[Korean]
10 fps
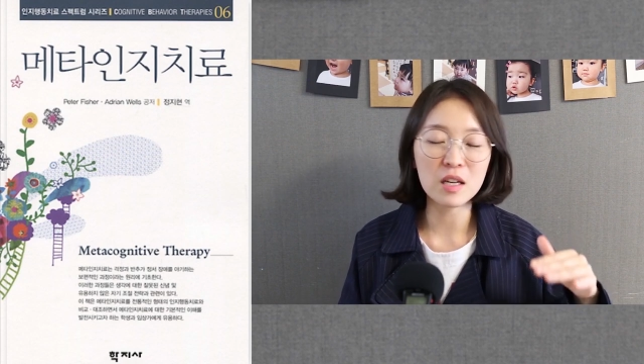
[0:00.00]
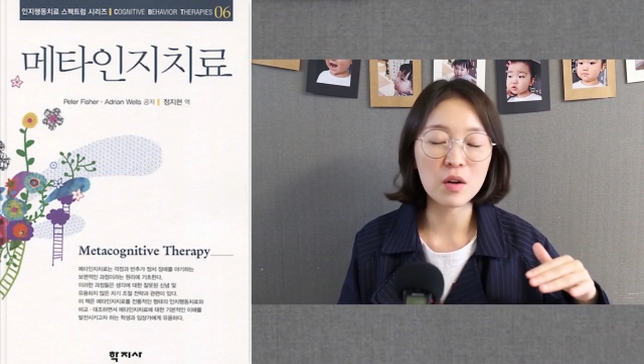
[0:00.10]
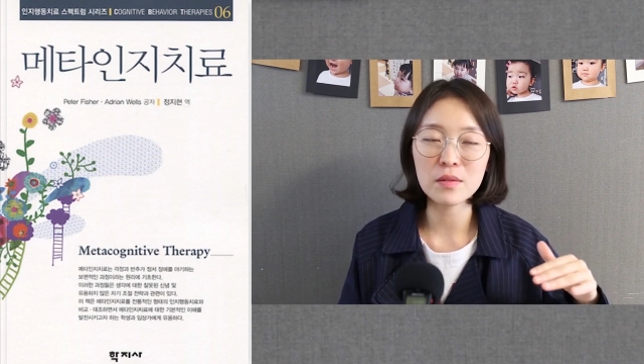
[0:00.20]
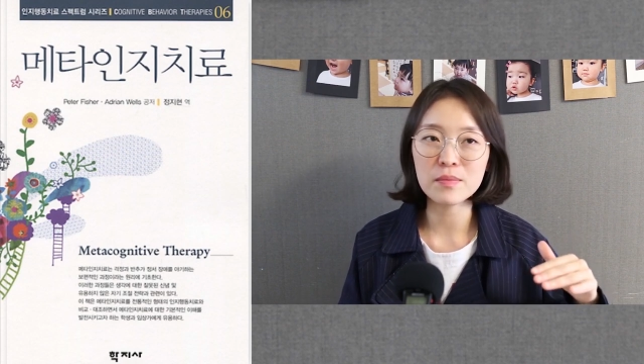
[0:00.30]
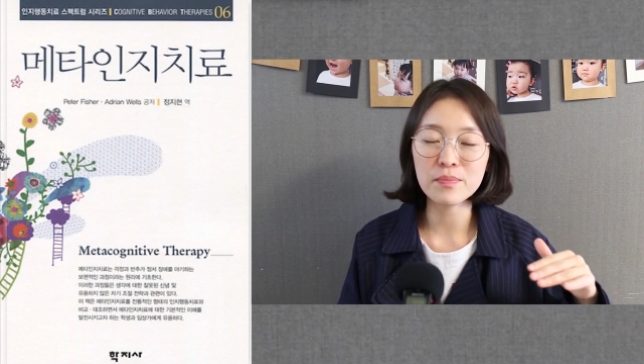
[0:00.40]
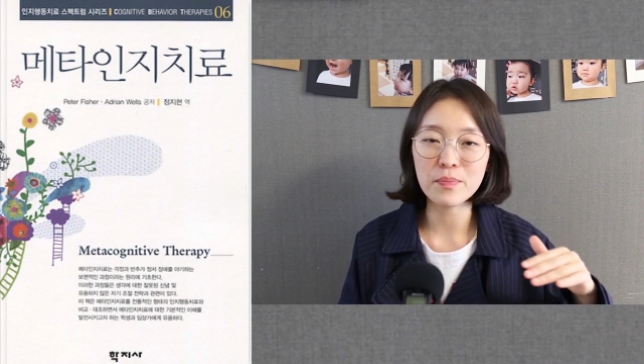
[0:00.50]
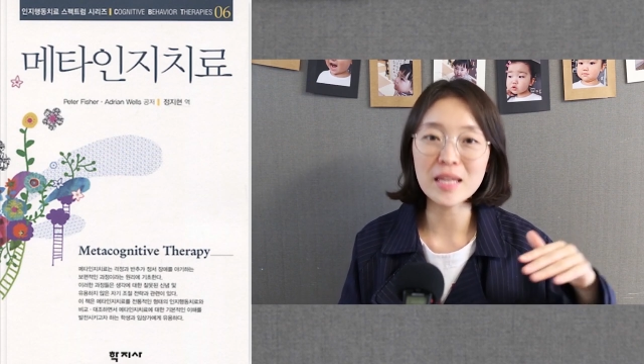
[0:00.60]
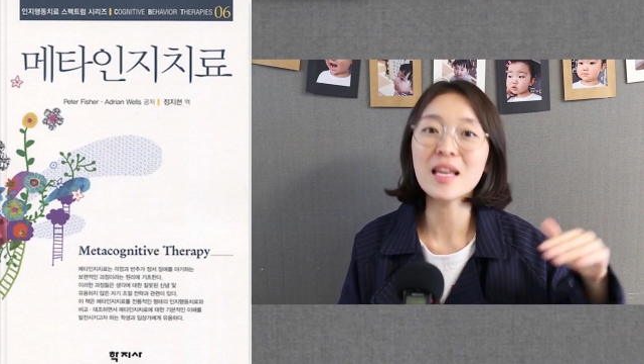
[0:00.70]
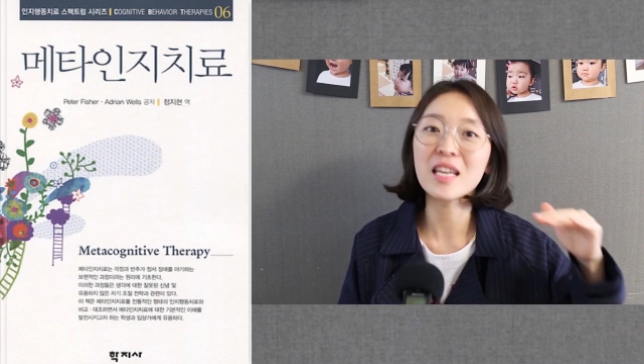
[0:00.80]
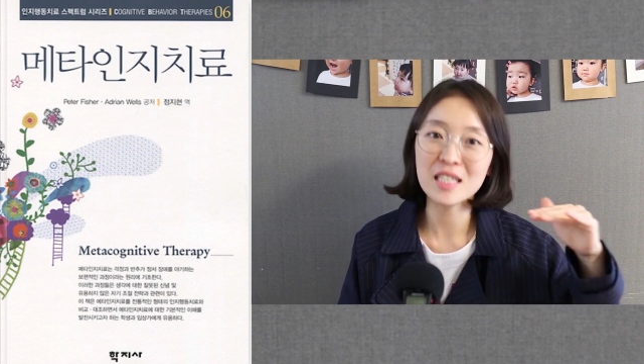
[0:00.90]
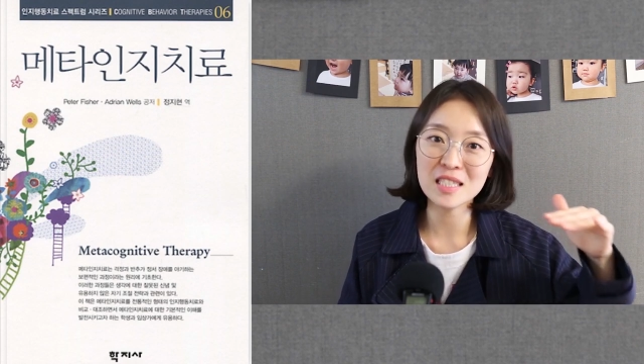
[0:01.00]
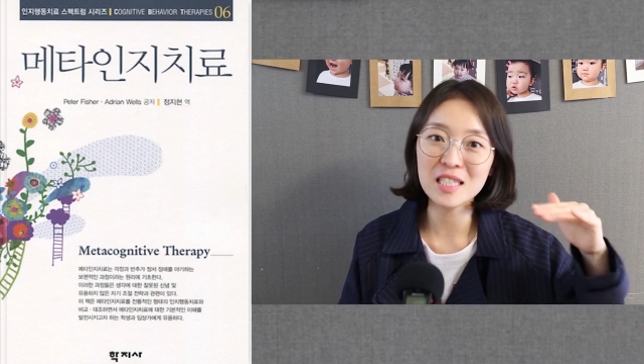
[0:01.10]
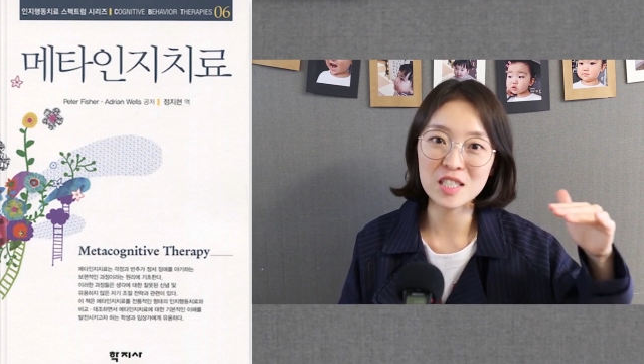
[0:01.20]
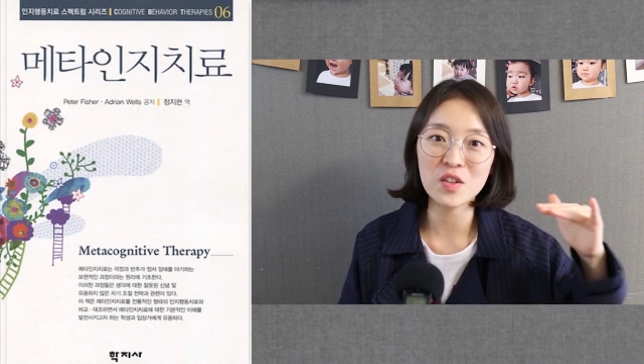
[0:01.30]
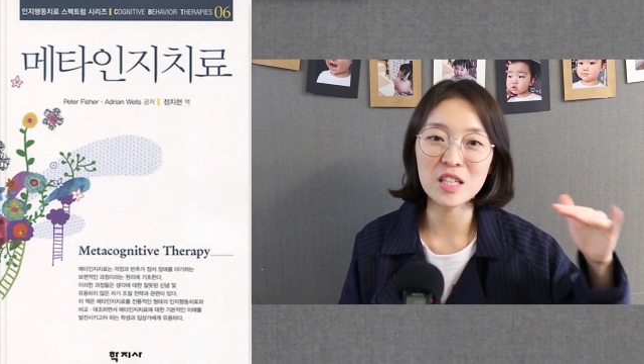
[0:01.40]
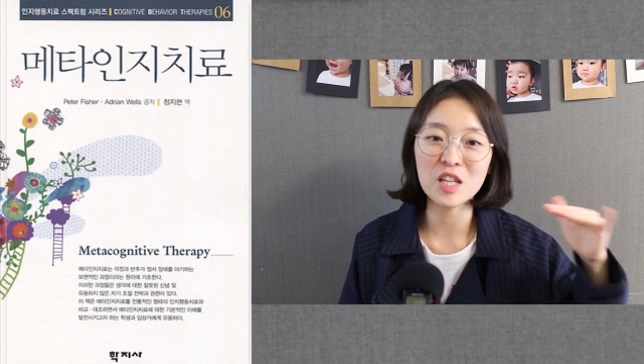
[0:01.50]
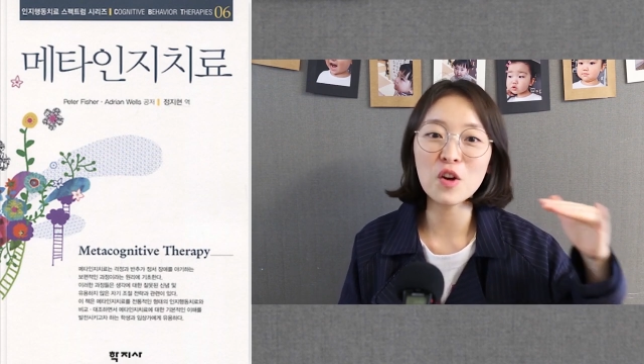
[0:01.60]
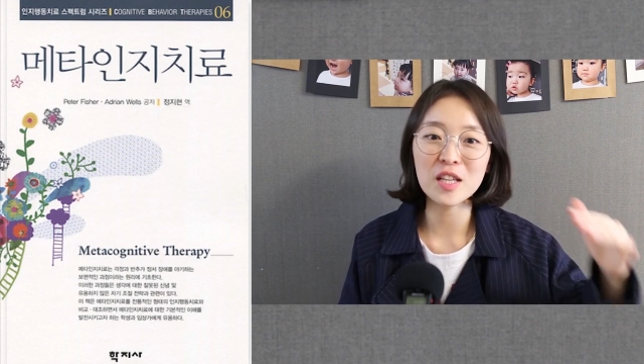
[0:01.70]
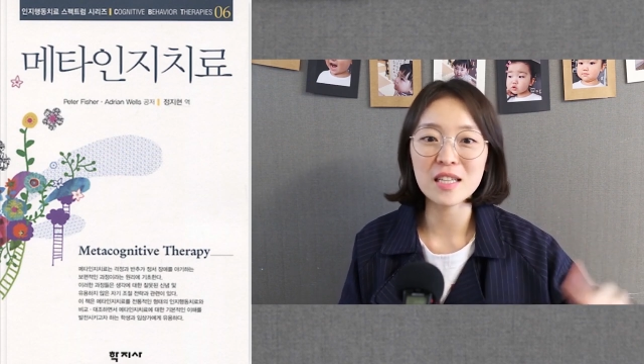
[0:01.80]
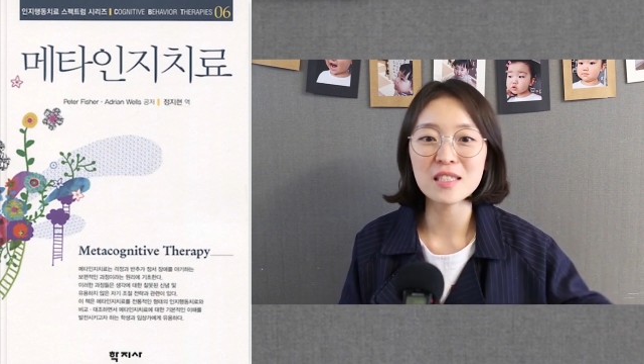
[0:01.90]
이런 메타 인지에서
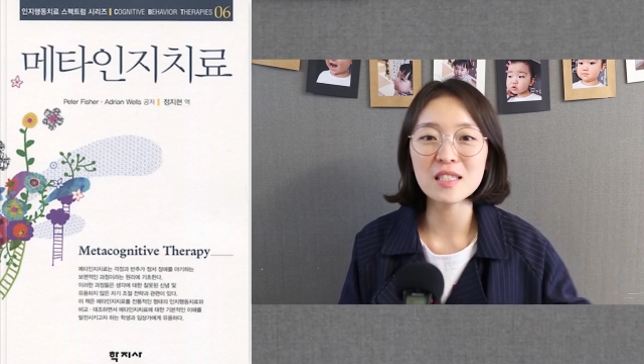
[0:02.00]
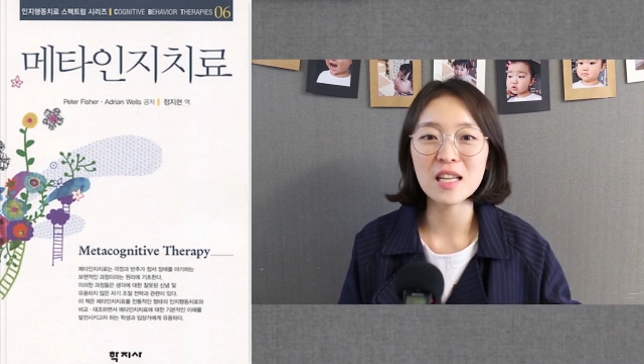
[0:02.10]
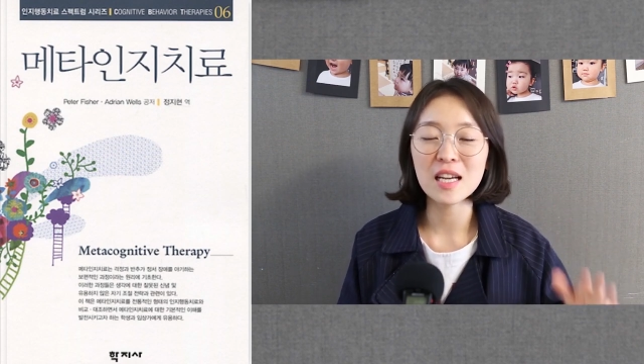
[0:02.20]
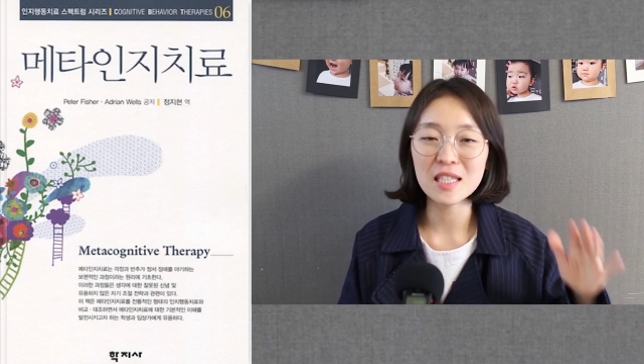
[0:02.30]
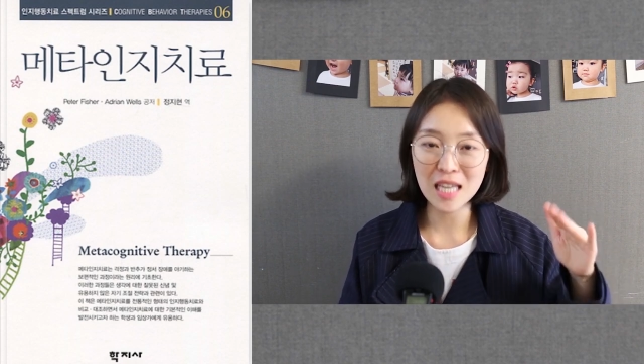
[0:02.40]
일어나는